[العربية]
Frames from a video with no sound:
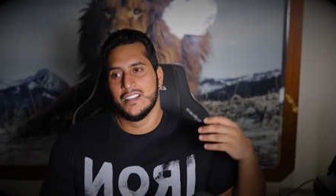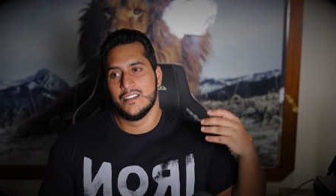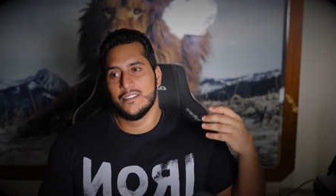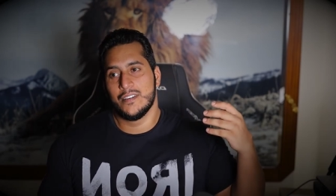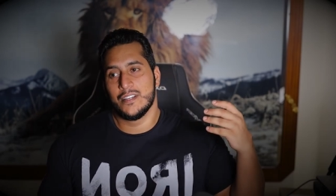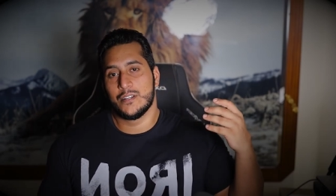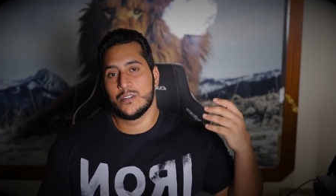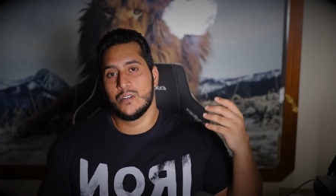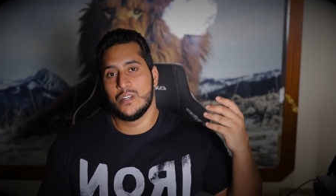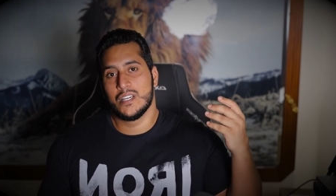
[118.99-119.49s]

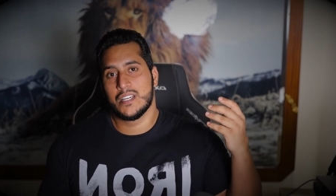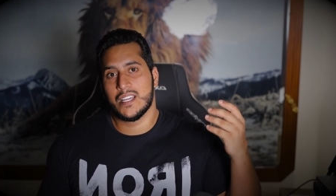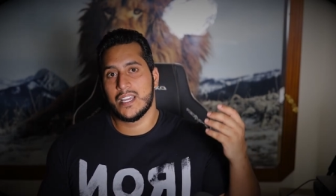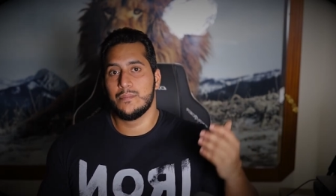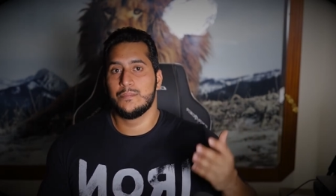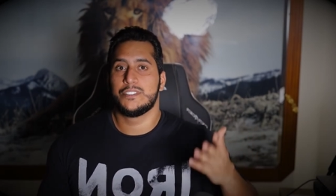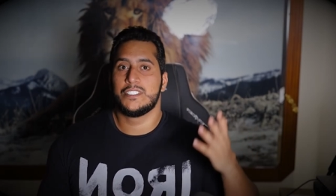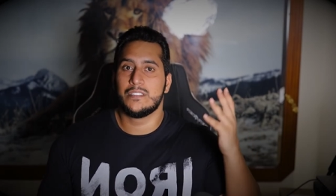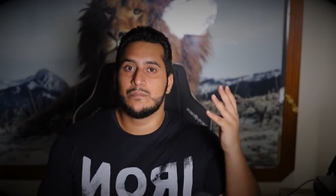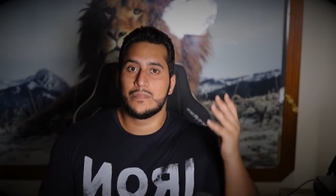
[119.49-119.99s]
فيقول لك
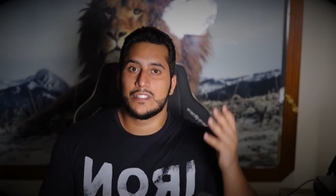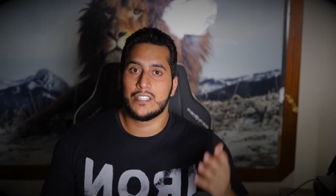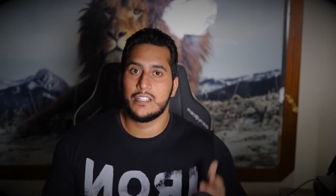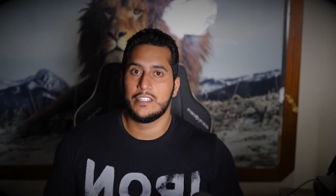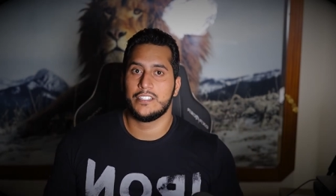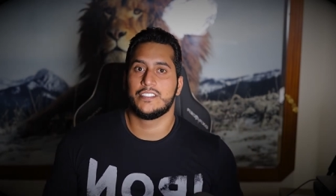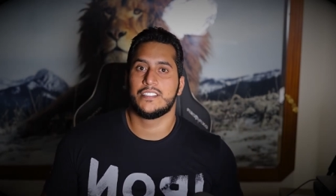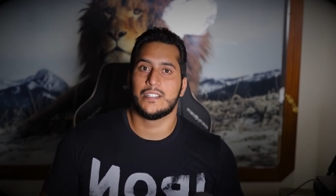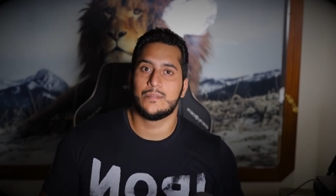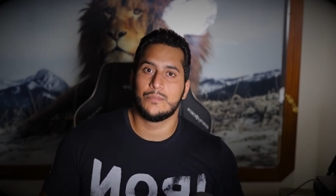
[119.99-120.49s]
امشي مثل
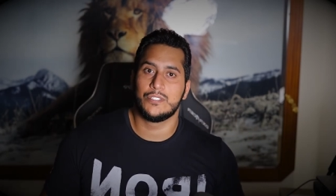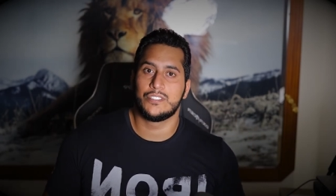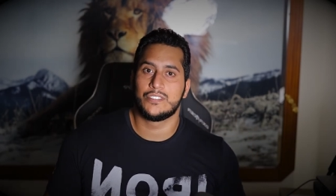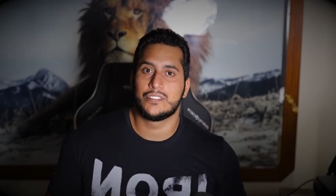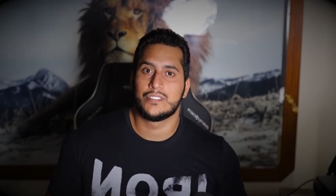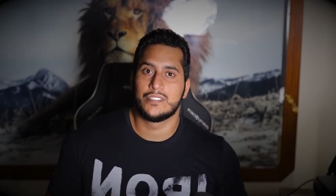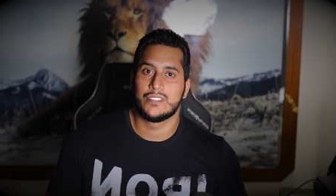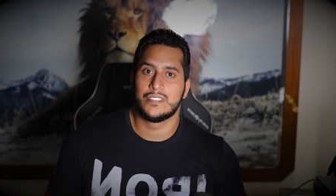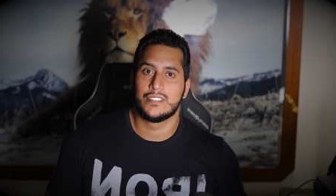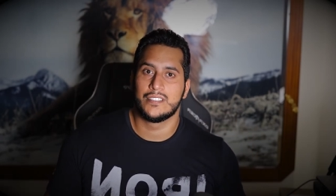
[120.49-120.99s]

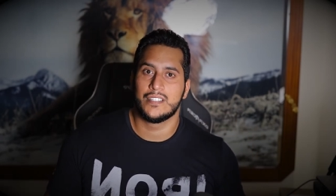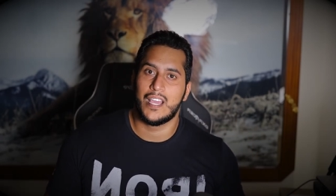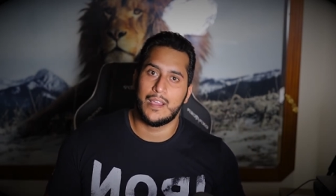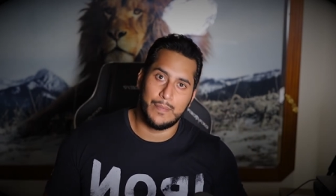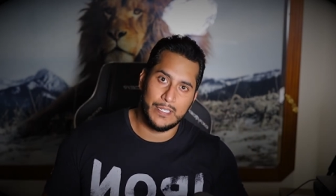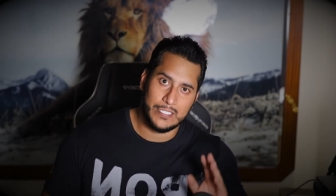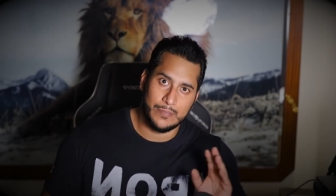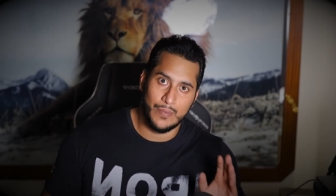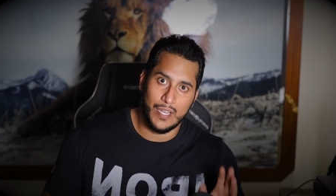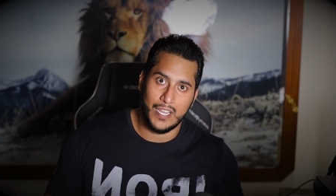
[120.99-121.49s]
الشمس ابد ما